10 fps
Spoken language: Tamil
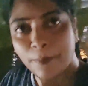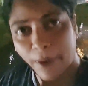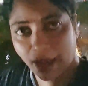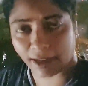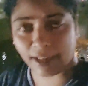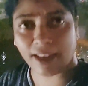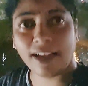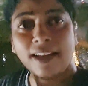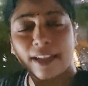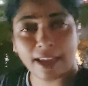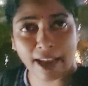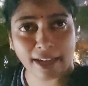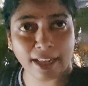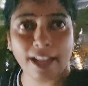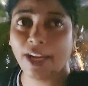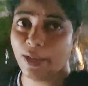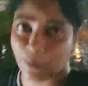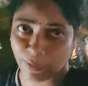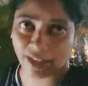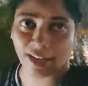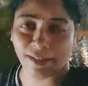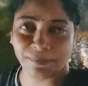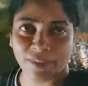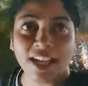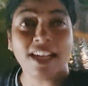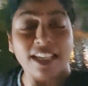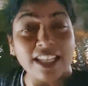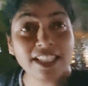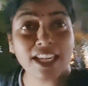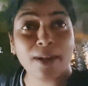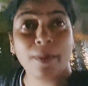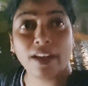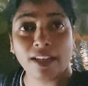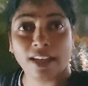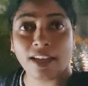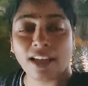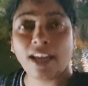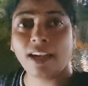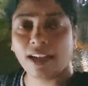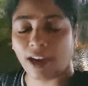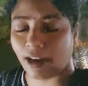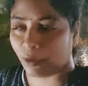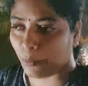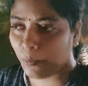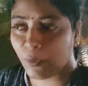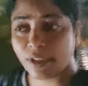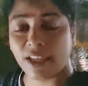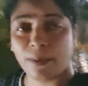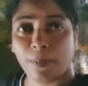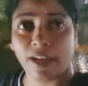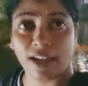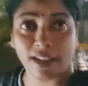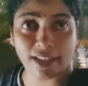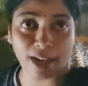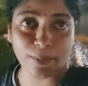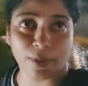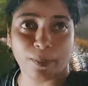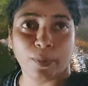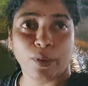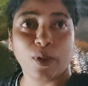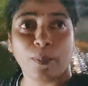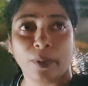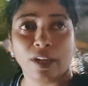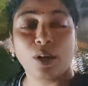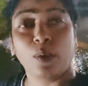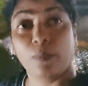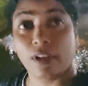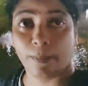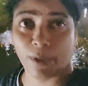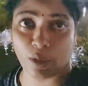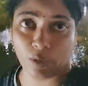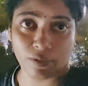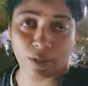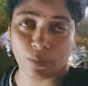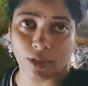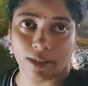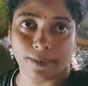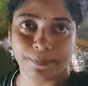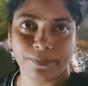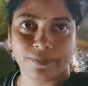பார்க்கலை கேட்கலை நுகரலை நிச்சயமாக இன்றைக்கி ரொம்ப சிறப்பாக என்னால் தியானம் பண்ண முடியும் அப்படின்னு ரொம்ப நம்பிக்கையோடு வந்து உட்காந்தோம்